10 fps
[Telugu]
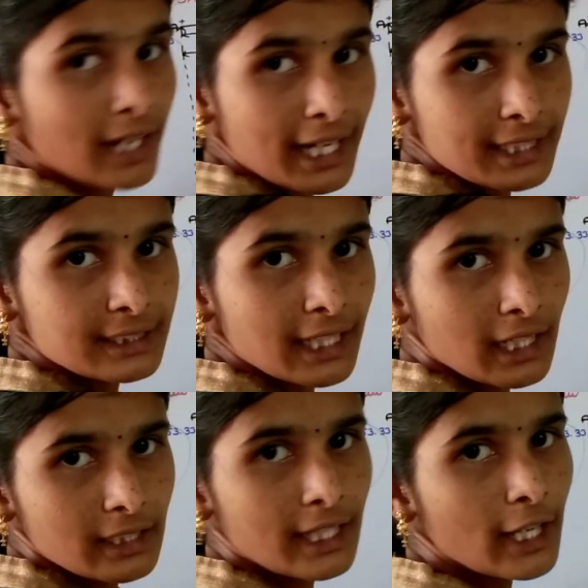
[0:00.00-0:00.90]
రైట్ సైడ్
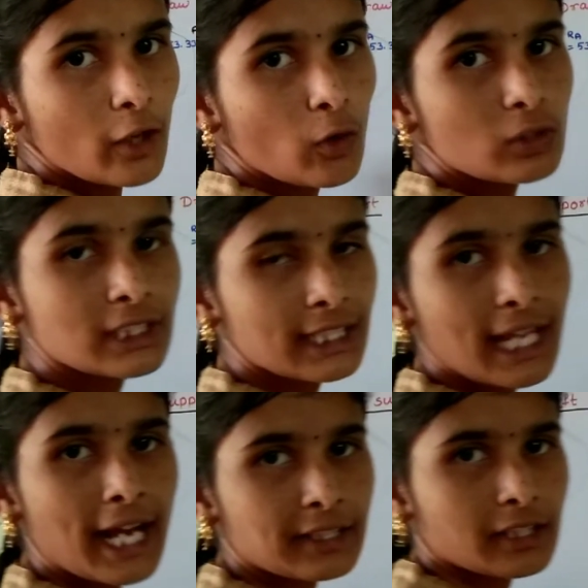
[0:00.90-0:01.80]
అయితే ఏ లోడ్స్
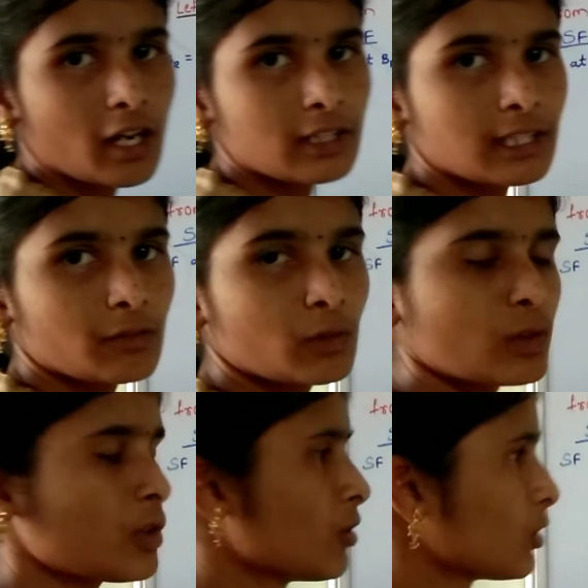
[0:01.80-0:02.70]
అయితే యాక్ట్ కావట్లేవు
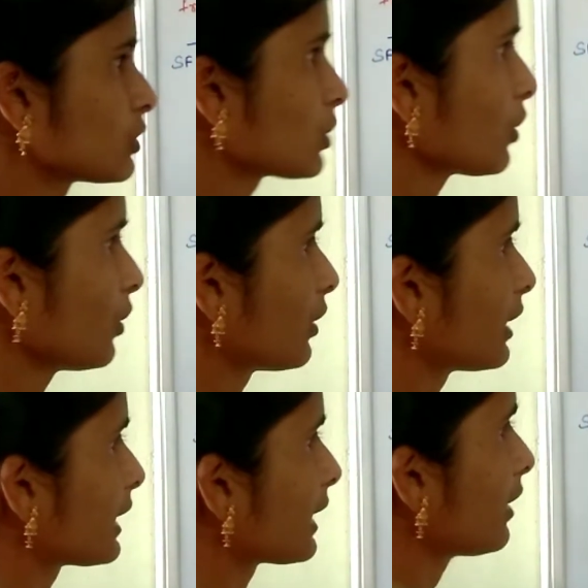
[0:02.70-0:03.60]
సో
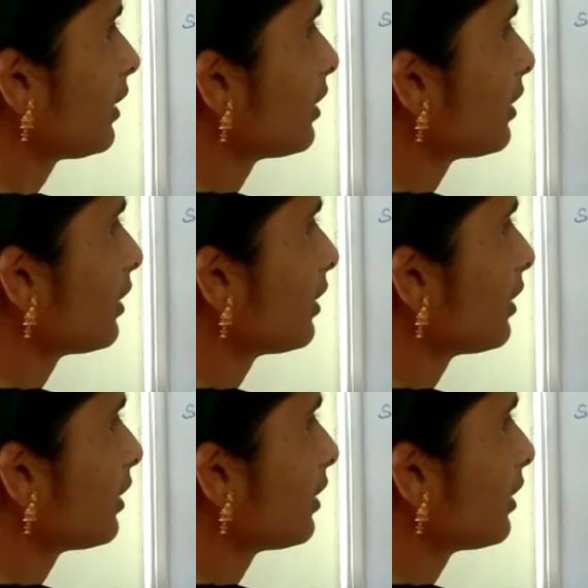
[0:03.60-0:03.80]
ఇక్కడ